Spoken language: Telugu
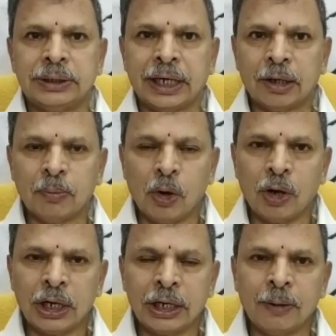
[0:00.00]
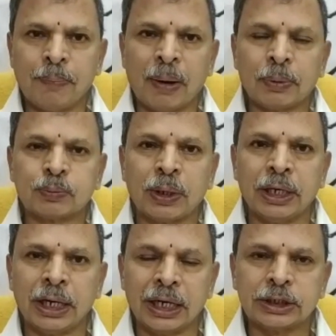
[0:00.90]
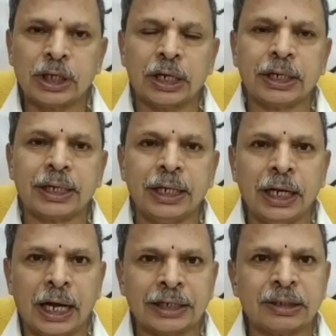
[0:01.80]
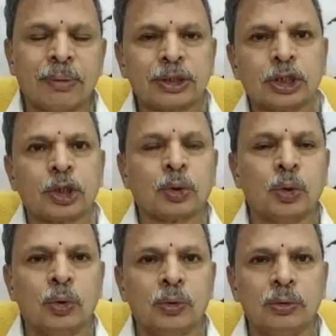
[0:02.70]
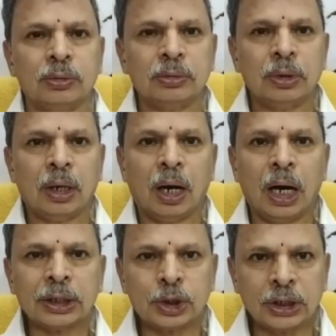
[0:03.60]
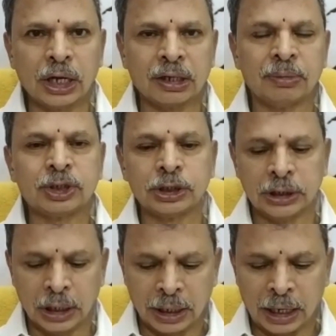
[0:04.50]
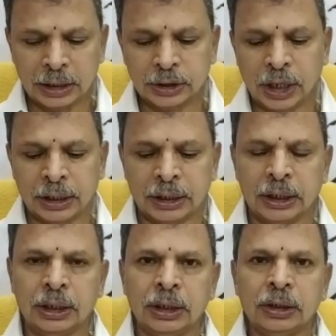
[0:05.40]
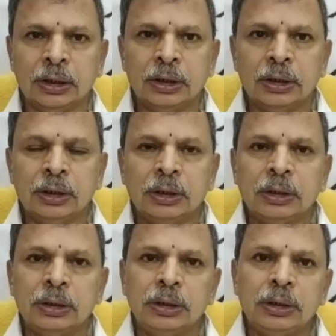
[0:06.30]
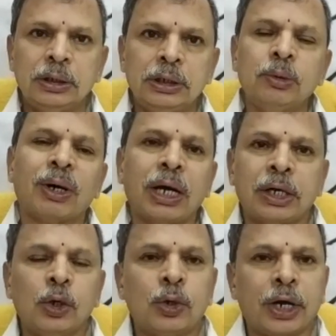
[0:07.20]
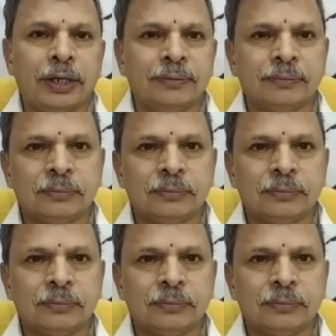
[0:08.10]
జగన్మోహన్ రెడ్డి ప్రభుత్వ నిర్లక్ష్యానికి అసమర్థతకు ఆర్థిక క్రమశిక్షణ రాగిత్యానికి ఇది ఒక గిట్రాయ్